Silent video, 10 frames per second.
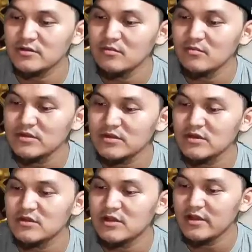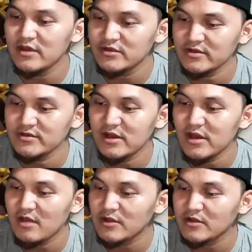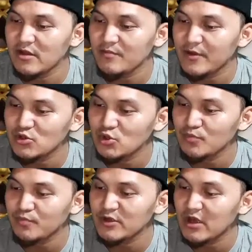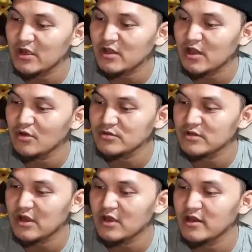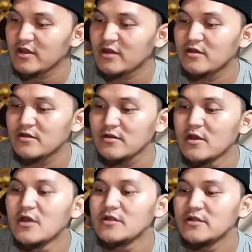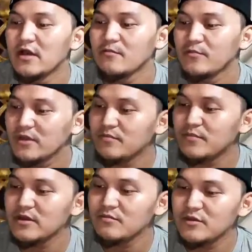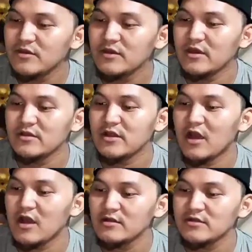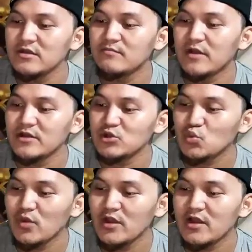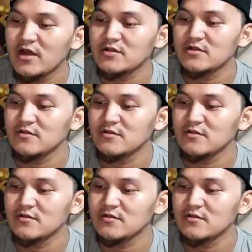Si Biscuit the Legend, salamat kapantot pa shout out sa karerang ng BBB and RT Valenzuela.